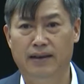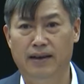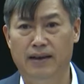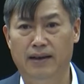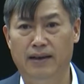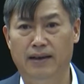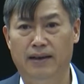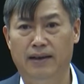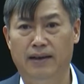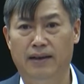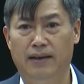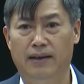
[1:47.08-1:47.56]
phòng
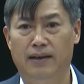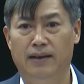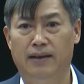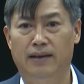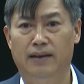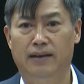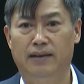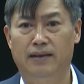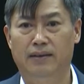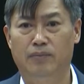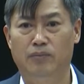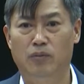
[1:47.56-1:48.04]
chống ma
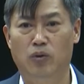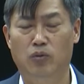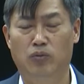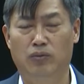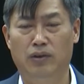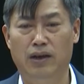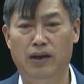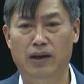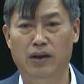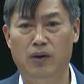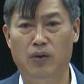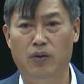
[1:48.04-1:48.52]
túy tại
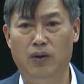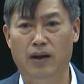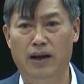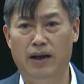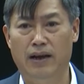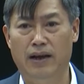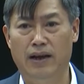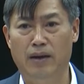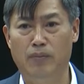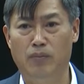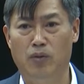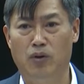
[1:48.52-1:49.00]
các tổ bản
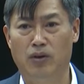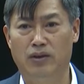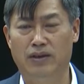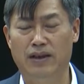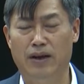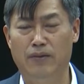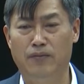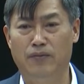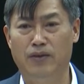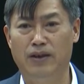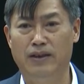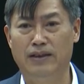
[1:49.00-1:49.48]
tiểu khu,
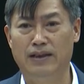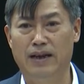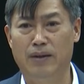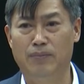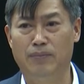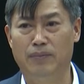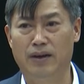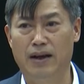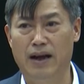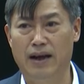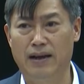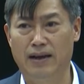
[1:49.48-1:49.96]
tổ dân
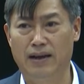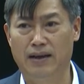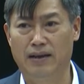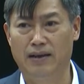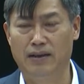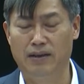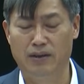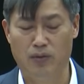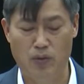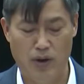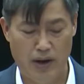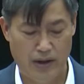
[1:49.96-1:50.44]
phố,
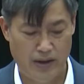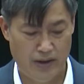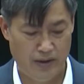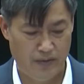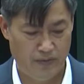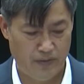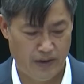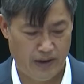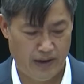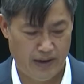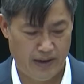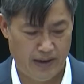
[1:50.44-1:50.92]
bổ
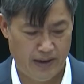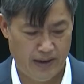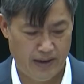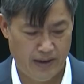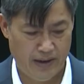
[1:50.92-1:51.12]
sung tăng